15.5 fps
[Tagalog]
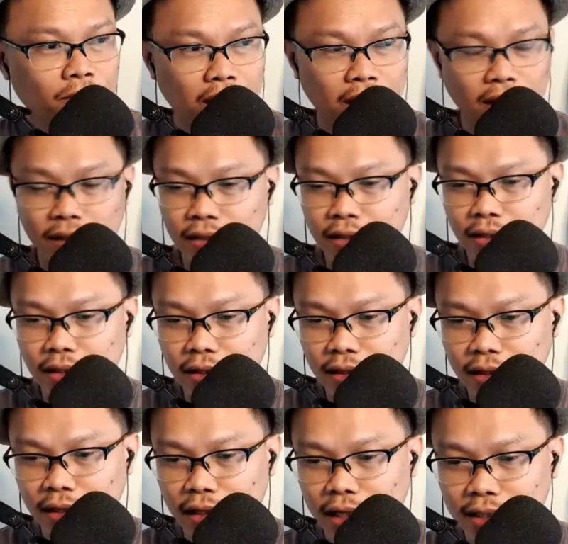And
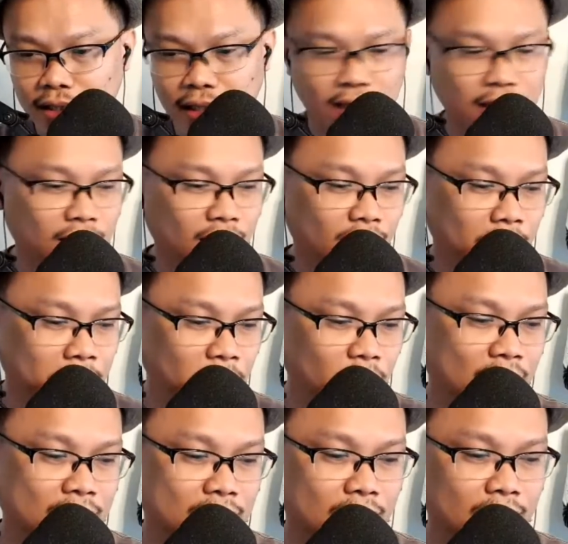uh, ang naririnig po
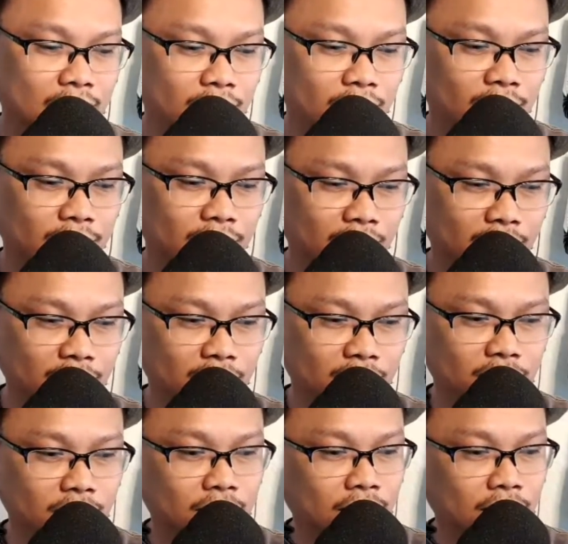natin, ang uh,
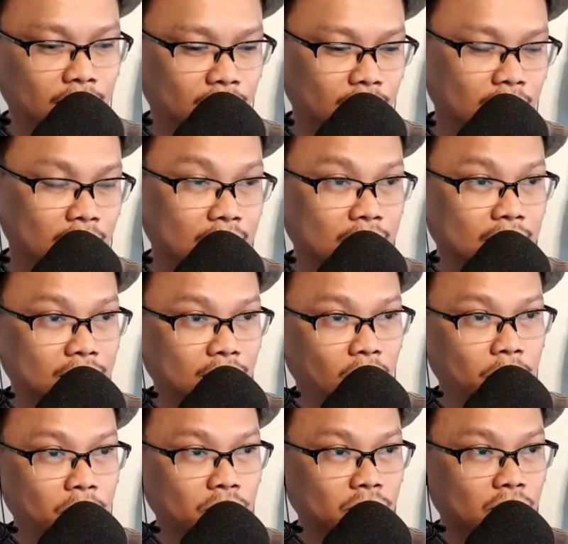naririnig, ang nakikita
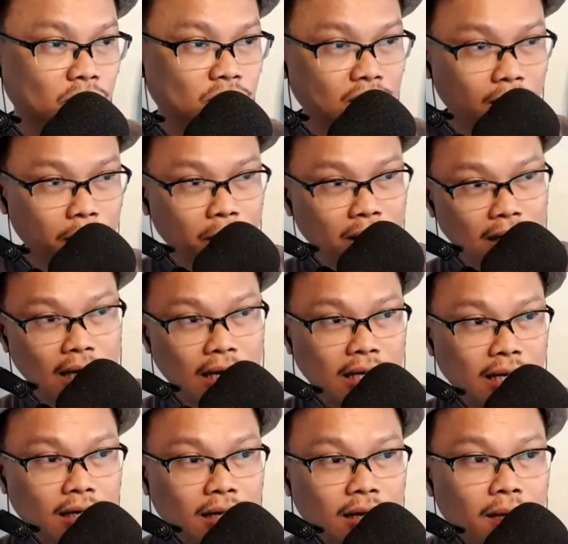ko po dito sa kabila
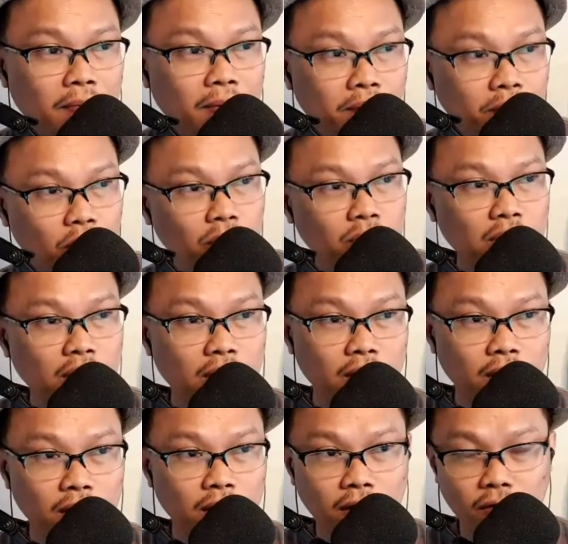ay ang laban po
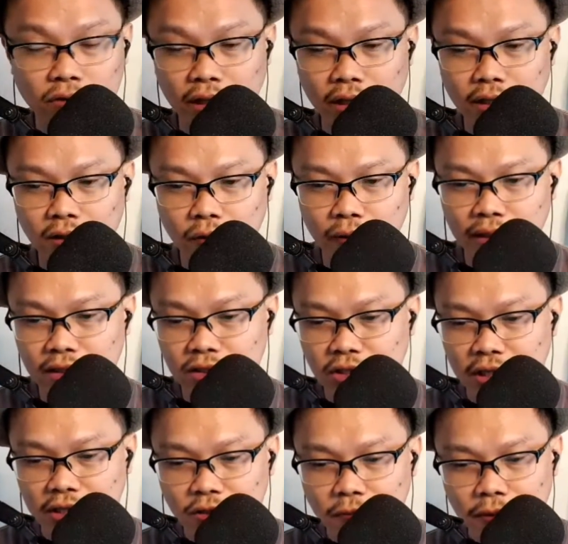ni Naoya Inoue,
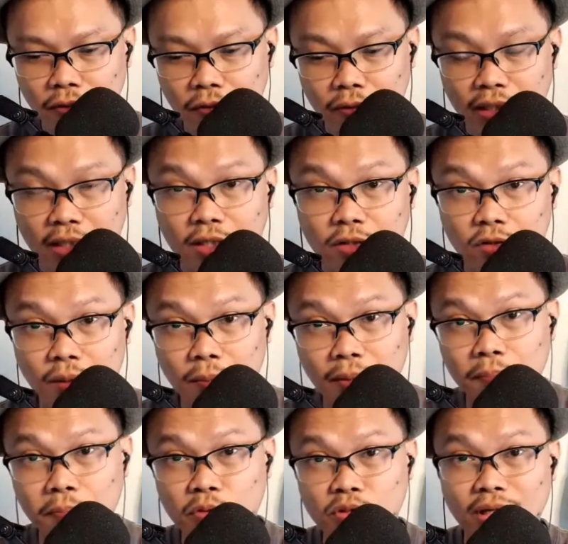Jason Maloney. Dito
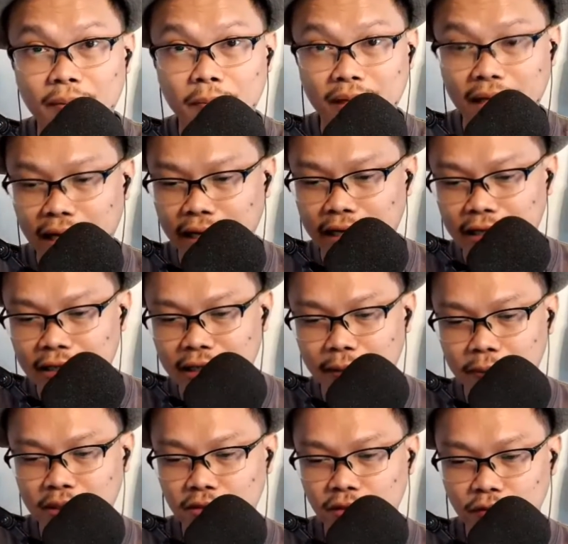naman po sa kabila ay ang
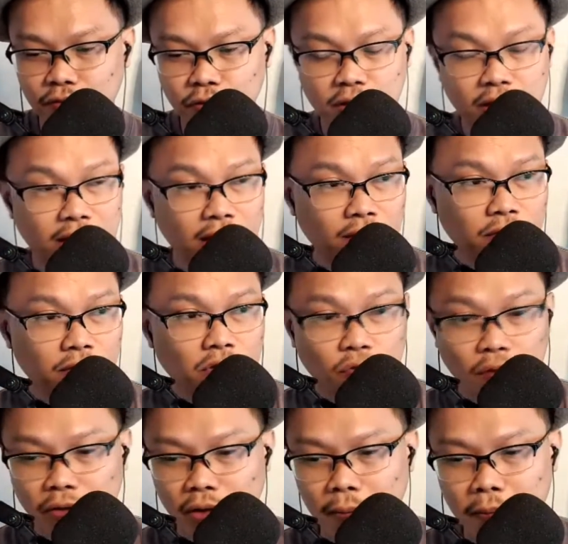laban ni Jervon De Davis,
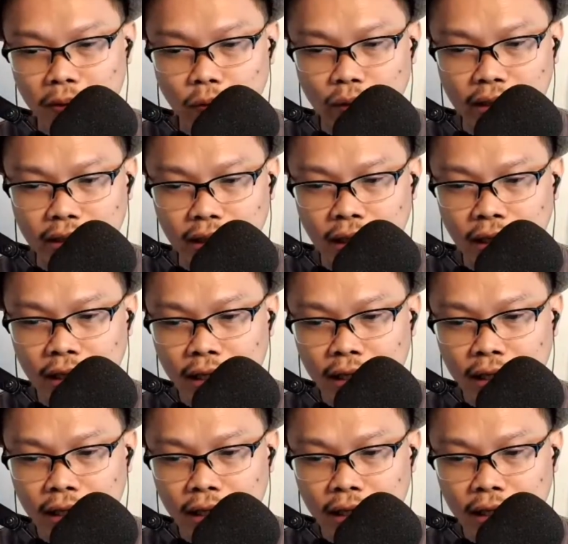round number one.